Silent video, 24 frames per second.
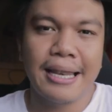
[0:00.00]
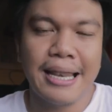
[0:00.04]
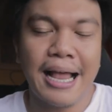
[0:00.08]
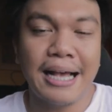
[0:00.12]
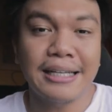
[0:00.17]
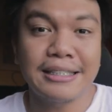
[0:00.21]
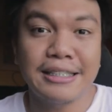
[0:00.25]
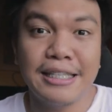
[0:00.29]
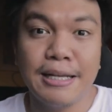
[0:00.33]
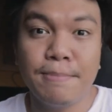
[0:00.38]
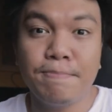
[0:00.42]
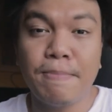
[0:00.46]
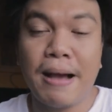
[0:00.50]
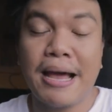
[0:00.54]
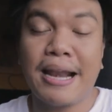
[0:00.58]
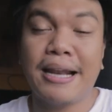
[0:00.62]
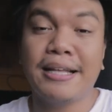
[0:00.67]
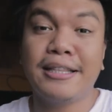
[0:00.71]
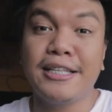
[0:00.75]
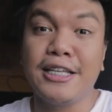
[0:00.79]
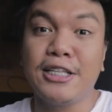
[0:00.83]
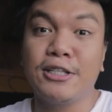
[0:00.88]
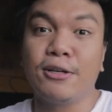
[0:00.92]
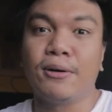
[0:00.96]
Lastly,
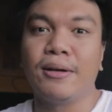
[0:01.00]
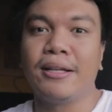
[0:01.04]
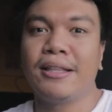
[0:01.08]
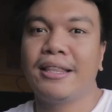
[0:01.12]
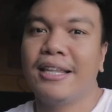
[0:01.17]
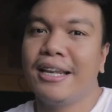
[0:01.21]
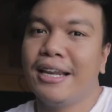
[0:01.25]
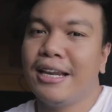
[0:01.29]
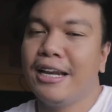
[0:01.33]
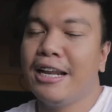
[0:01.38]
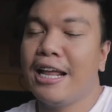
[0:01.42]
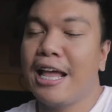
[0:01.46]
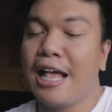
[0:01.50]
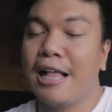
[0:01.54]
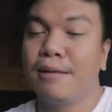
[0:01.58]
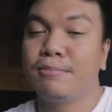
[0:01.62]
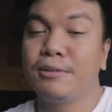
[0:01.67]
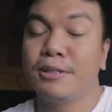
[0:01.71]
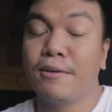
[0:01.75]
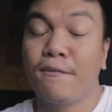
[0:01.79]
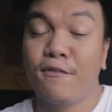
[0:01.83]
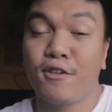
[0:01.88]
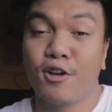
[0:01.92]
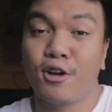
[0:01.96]
para dito, it really
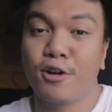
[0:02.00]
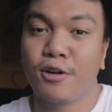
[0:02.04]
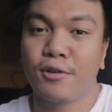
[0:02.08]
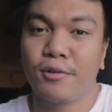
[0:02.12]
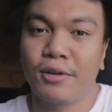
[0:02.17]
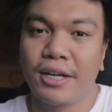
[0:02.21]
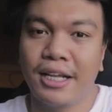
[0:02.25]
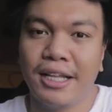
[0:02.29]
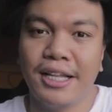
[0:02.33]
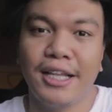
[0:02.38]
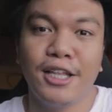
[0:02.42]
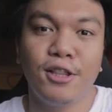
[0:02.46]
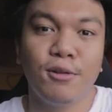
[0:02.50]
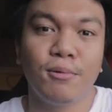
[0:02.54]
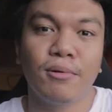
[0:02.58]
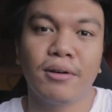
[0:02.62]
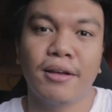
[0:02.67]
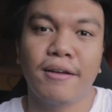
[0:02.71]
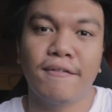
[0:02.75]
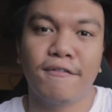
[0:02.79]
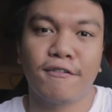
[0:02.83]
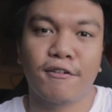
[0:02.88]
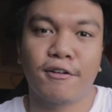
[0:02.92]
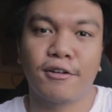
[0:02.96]
helps if you're really
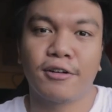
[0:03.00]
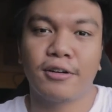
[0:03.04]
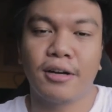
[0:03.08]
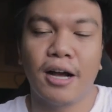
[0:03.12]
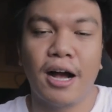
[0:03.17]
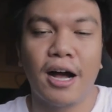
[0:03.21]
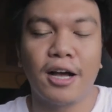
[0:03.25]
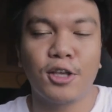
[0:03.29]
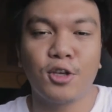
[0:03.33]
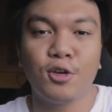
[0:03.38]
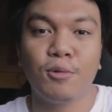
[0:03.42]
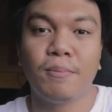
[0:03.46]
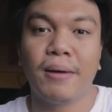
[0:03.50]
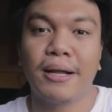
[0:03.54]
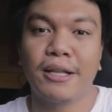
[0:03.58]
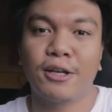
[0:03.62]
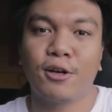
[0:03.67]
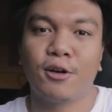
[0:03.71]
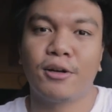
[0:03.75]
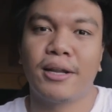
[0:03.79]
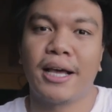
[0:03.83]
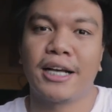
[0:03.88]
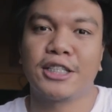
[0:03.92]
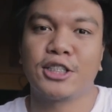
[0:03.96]
looking for a human
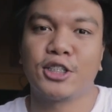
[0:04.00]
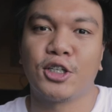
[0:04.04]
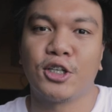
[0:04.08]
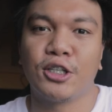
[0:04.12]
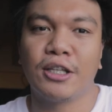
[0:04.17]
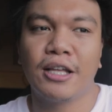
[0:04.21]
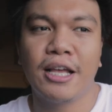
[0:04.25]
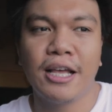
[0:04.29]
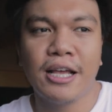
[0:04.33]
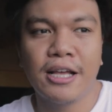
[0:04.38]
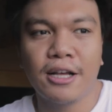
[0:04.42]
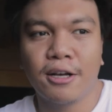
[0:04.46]
connection.